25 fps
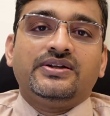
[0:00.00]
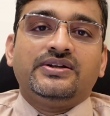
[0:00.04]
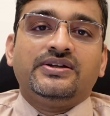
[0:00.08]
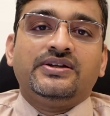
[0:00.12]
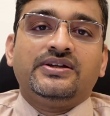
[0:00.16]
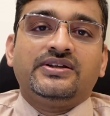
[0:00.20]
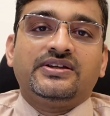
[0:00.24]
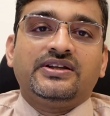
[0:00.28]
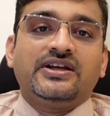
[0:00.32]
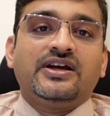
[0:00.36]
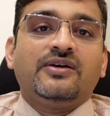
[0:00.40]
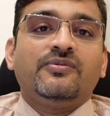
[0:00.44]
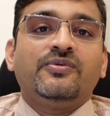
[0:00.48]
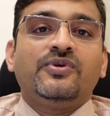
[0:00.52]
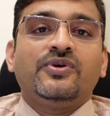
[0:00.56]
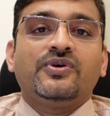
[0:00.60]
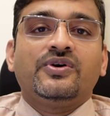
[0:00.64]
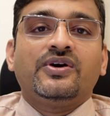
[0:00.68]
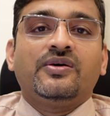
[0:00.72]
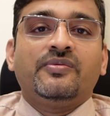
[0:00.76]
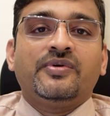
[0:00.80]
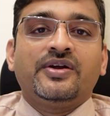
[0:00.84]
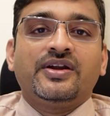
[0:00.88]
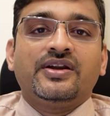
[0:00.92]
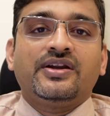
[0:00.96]
जिसे हम
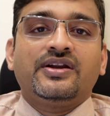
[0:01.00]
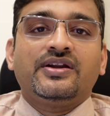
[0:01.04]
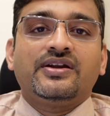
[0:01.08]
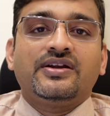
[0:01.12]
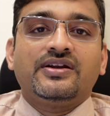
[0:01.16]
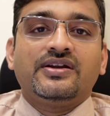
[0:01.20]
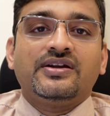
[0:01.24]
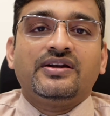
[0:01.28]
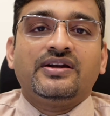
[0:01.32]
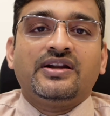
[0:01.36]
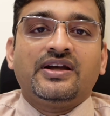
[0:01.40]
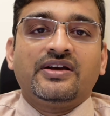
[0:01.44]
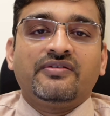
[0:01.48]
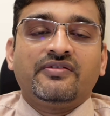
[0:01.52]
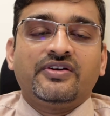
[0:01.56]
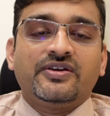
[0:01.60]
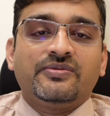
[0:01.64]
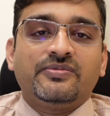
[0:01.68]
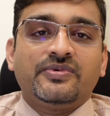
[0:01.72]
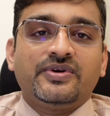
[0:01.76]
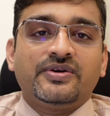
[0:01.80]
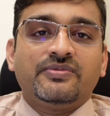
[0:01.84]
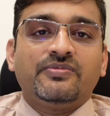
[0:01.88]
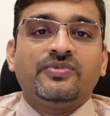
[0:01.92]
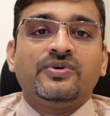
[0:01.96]
लोग हमारी लैंग्वेज
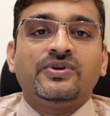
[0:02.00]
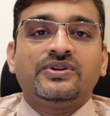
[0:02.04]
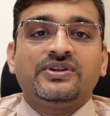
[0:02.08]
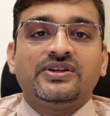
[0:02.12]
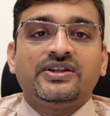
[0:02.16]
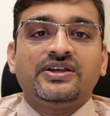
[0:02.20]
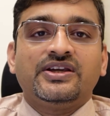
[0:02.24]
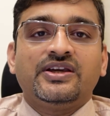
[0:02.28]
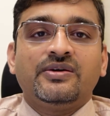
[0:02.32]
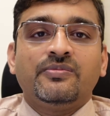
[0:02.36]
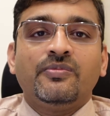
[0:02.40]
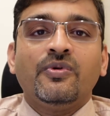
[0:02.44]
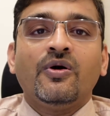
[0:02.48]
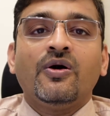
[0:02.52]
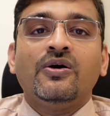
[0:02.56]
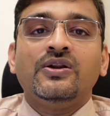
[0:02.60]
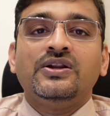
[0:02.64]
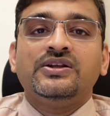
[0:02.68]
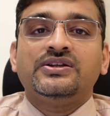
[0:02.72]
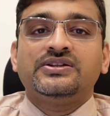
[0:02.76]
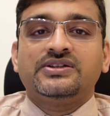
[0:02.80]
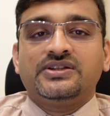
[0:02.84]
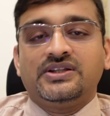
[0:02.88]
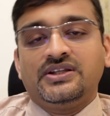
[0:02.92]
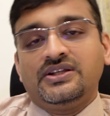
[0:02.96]
में बोलते हैं कि बॉल
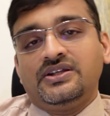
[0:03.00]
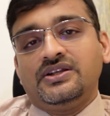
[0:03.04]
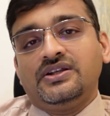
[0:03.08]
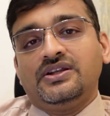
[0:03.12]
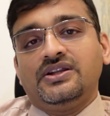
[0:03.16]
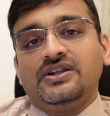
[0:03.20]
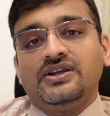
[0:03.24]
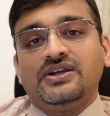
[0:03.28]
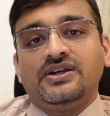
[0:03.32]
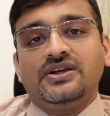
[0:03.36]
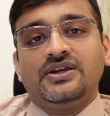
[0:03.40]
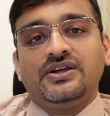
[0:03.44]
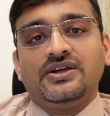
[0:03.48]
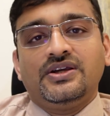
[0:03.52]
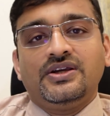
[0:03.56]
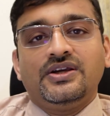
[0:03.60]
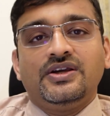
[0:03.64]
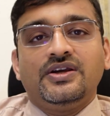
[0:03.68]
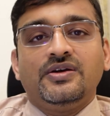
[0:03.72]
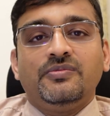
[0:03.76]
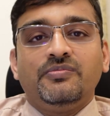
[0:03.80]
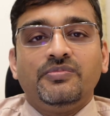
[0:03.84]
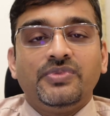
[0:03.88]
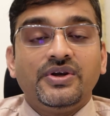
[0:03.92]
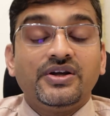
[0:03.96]
इज इन
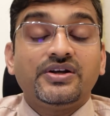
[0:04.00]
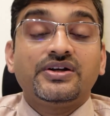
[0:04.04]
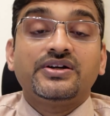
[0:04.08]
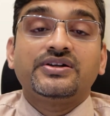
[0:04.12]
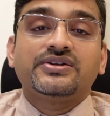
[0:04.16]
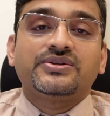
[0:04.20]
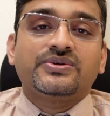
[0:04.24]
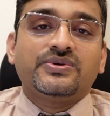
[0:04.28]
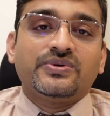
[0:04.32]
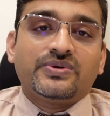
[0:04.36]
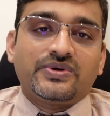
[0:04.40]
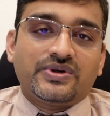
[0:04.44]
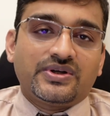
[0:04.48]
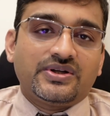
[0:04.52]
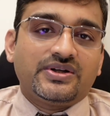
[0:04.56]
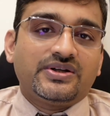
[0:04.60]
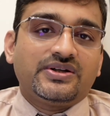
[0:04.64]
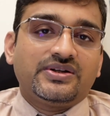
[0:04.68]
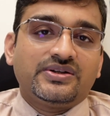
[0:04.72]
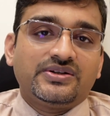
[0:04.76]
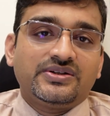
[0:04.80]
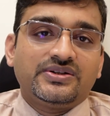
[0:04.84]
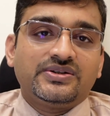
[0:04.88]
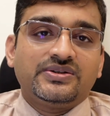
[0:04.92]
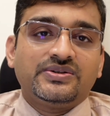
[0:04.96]
पेशेंट्स कोर्ट
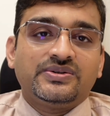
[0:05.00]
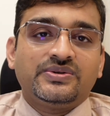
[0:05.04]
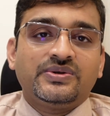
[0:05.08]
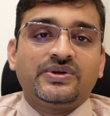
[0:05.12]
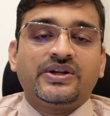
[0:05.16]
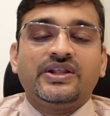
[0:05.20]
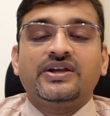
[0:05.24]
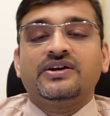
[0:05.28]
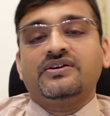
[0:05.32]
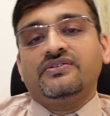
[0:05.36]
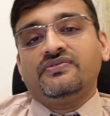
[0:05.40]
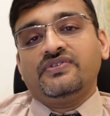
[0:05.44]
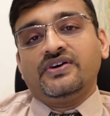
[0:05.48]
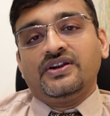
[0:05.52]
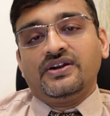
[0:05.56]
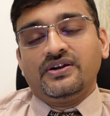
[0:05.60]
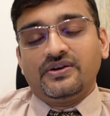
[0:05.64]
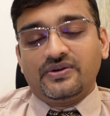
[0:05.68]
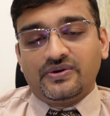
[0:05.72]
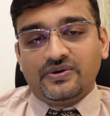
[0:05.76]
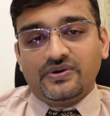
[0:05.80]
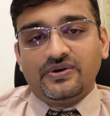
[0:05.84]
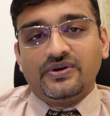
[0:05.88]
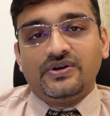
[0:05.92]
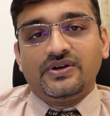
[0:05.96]
टू टेक अ फाइनल
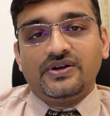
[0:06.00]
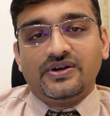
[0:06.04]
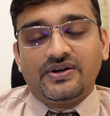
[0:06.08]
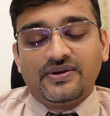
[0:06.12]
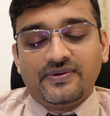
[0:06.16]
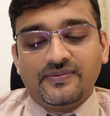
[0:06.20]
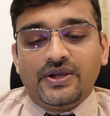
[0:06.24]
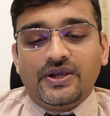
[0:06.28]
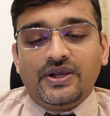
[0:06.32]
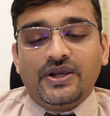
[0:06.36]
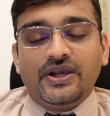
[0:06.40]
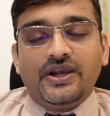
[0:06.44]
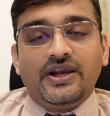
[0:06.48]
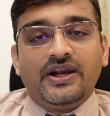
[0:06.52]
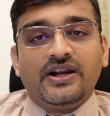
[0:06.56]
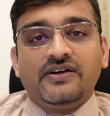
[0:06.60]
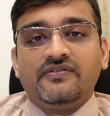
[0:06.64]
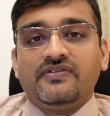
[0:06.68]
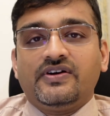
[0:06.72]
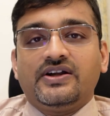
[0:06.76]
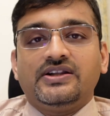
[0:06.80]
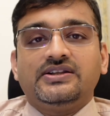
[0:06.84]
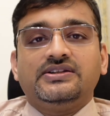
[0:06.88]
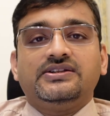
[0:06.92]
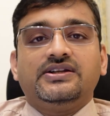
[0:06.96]
कॉल
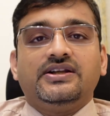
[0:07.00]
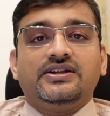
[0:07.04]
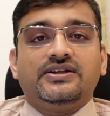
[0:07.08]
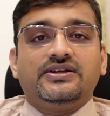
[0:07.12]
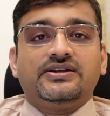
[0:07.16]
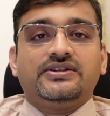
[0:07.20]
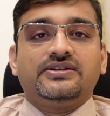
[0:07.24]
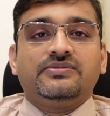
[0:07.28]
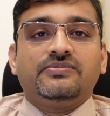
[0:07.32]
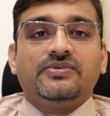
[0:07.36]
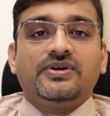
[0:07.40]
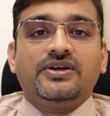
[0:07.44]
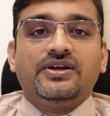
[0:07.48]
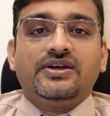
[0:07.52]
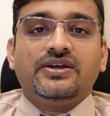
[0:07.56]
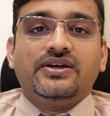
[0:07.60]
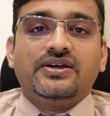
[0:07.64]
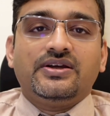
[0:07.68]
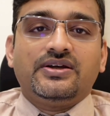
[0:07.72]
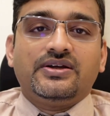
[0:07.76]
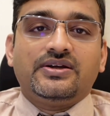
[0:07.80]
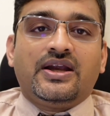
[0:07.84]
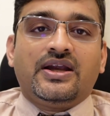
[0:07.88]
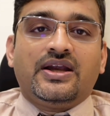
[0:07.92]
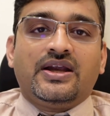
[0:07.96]
एडवांस स्टेजेस में
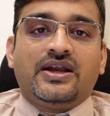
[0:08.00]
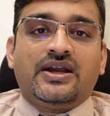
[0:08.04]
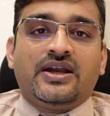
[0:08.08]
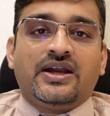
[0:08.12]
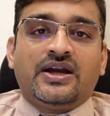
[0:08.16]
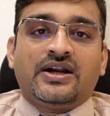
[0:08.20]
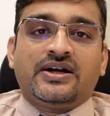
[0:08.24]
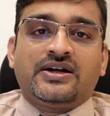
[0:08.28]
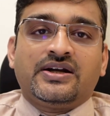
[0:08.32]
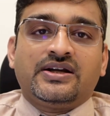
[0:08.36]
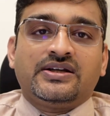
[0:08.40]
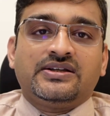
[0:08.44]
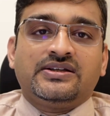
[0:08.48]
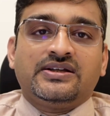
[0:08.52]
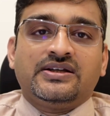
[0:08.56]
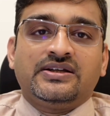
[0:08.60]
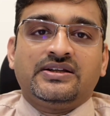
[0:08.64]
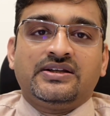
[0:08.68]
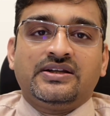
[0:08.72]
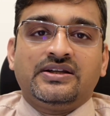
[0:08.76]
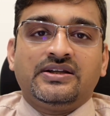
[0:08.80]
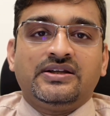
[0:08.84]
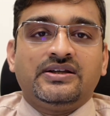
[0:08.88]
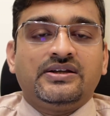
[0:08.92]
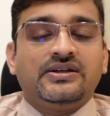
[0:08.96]
कैटरेक्ट
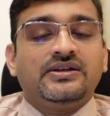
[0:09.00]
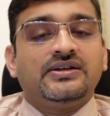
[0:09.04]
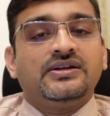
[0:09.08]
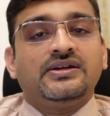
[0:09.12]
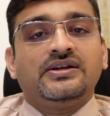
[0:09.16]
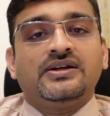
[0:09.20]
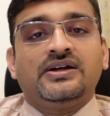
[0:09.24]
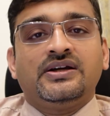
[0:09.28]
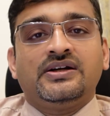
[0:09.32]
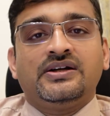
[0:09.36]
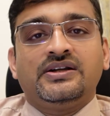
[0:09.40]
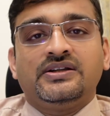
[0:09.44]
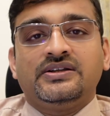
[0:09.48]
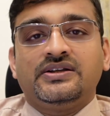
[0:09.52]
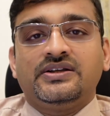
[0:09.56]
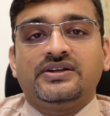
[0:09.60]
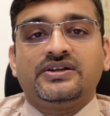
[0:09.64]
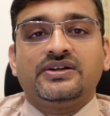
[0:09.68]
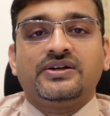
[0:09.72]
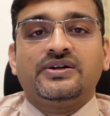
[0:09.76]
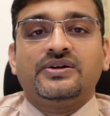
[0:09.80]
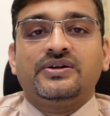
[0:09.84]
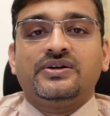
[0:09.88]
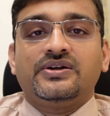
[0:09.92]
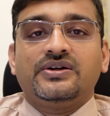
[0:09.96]
सर्जरी का
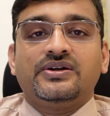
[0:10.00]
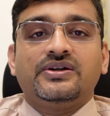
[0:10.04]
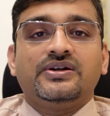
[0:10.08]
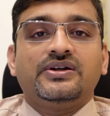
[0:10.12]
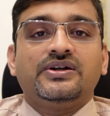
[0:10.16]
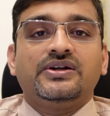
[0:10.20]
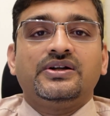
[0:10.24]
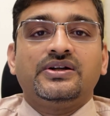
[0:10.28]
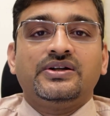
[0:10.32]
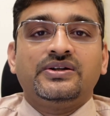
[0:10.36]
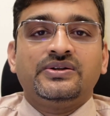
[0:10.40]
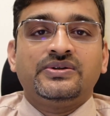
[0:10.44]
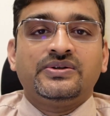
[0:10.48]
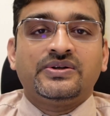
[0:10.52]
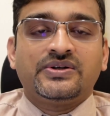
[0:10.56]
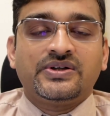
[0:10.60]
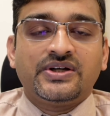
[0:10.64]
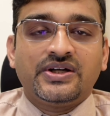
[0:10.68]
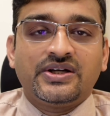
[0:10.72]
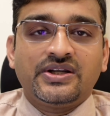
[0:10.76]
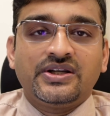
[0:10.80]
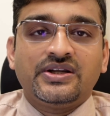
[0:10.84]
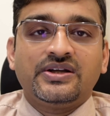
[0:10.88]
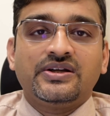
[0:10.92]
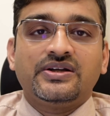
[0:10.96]
डिसीजन जो
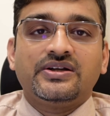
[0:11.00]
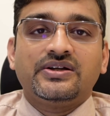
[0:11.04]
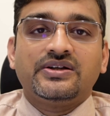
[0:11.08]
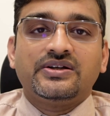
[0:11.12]
ट्रीटिंग